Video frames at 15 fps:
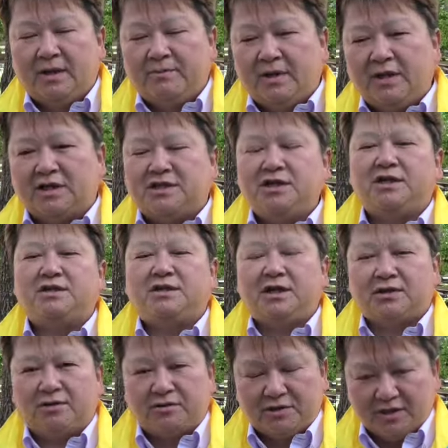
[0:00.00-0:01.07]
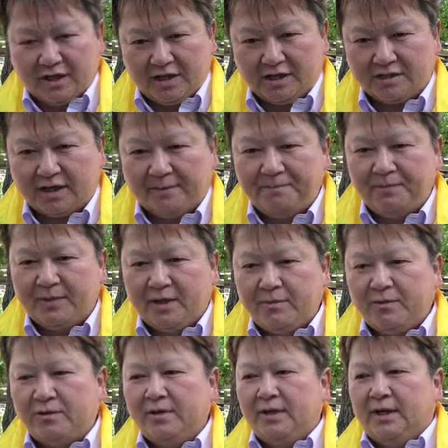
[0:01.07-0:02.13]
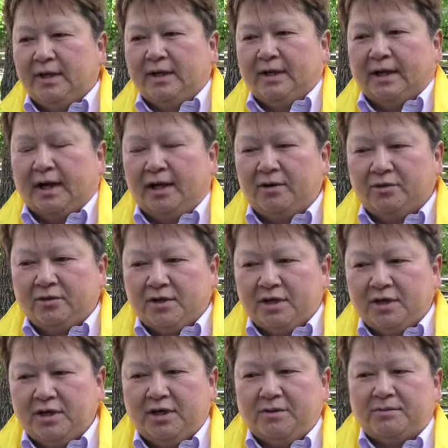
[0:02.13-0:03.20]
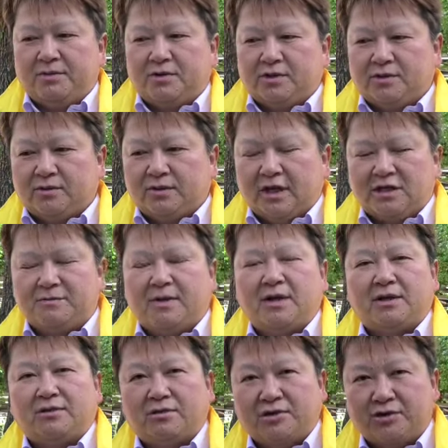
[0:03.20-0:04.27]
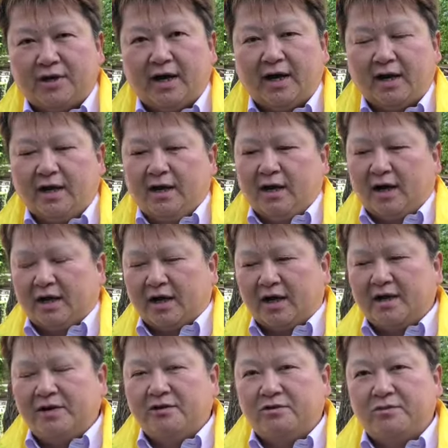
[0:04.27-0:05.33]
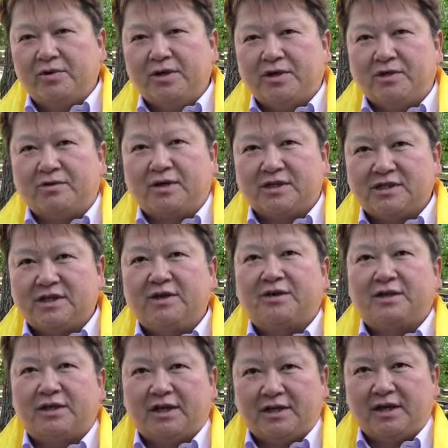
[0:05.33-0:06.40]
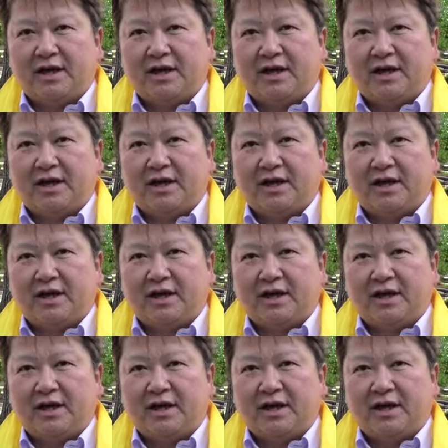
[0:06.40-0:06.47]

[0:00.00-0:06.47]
まだ地域政党の時代でした、でもあの時にその立花投手がかける思いっていうのが伝わってきて